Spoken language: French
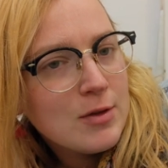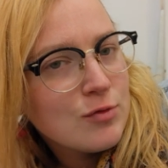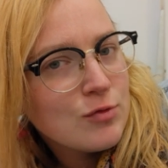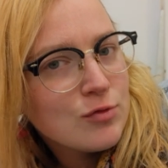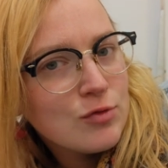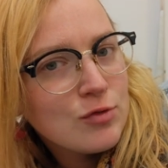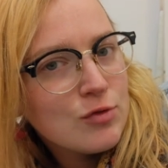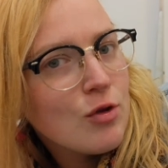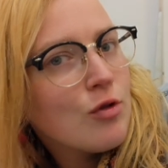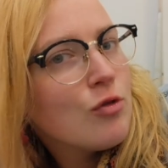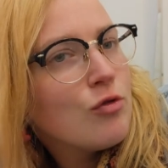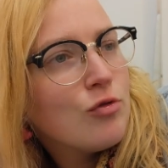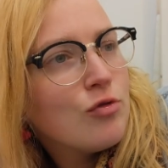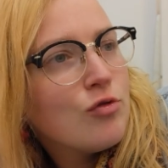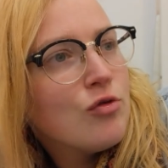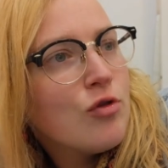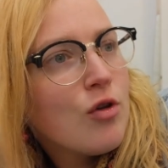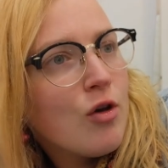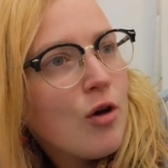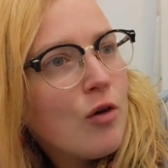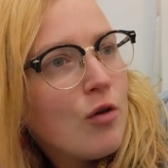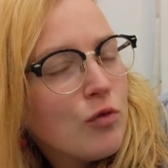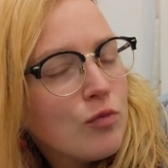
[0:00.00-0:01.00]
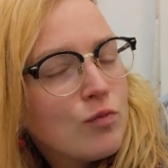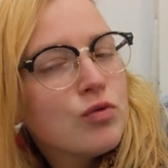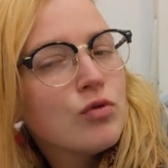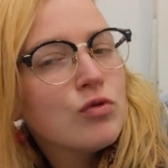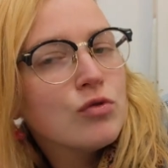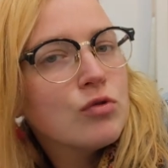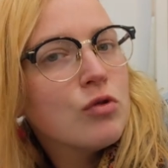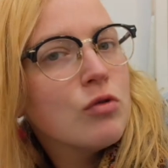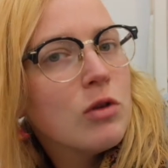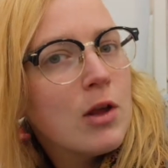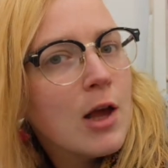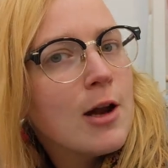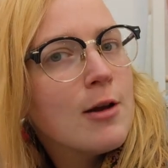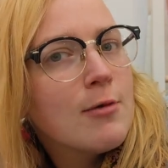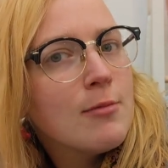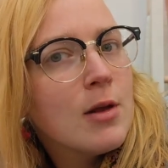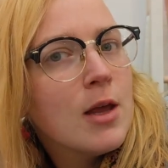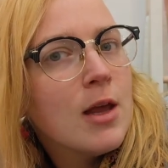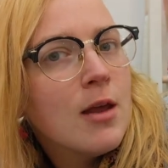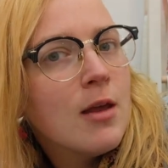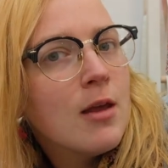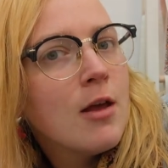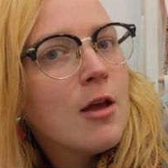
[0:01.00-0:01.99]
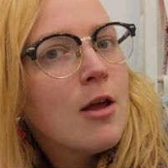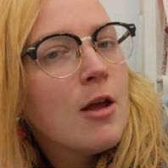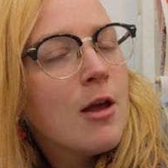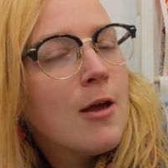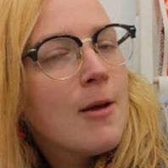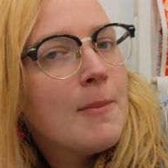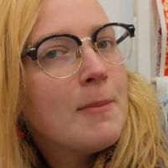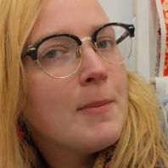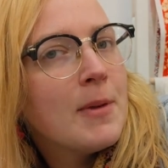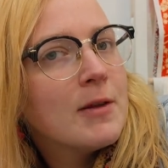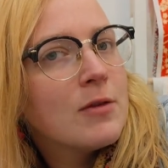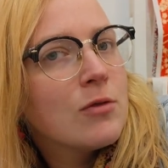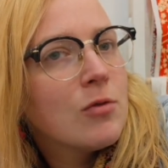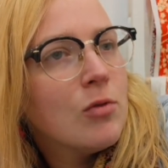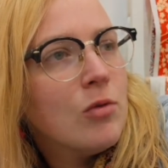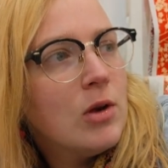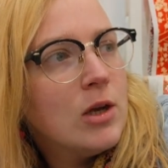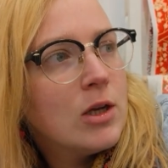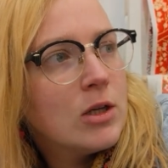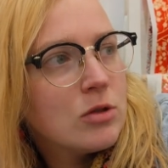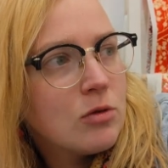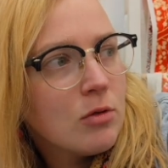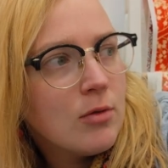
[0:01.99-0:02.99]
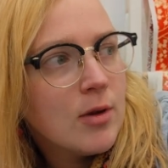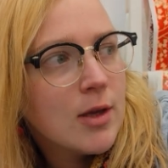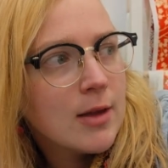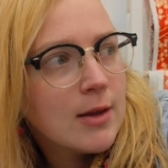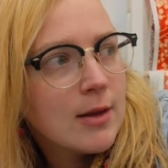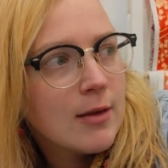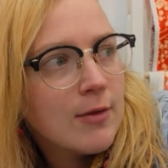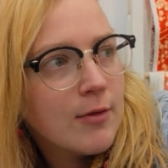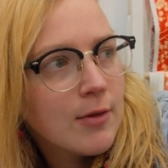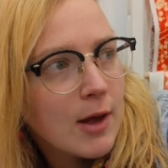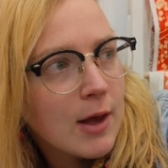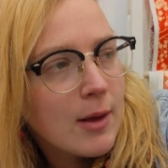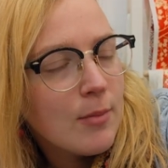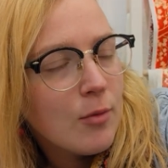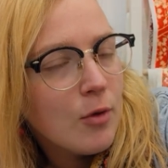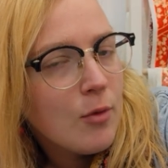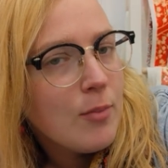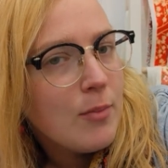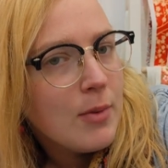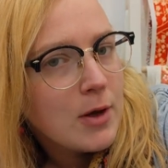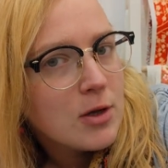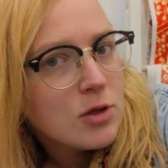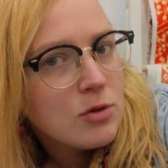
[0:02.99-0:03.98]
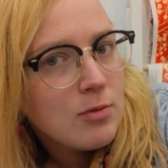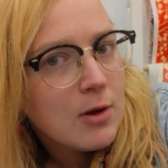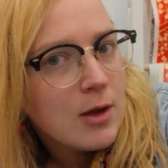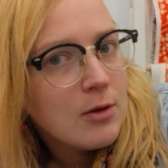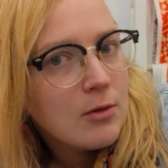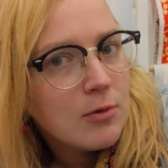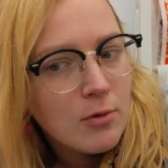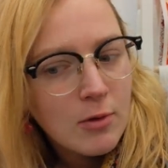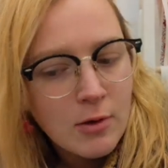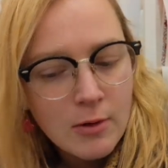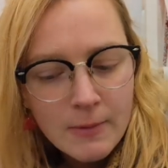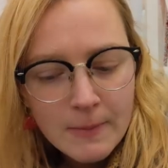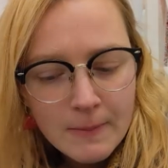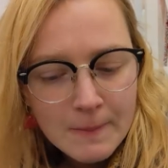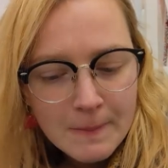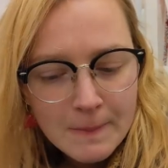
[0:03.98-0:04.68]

son stand d'une heure pour se calmer, parce que les gens étaient vraiment pas chouettes, quoi.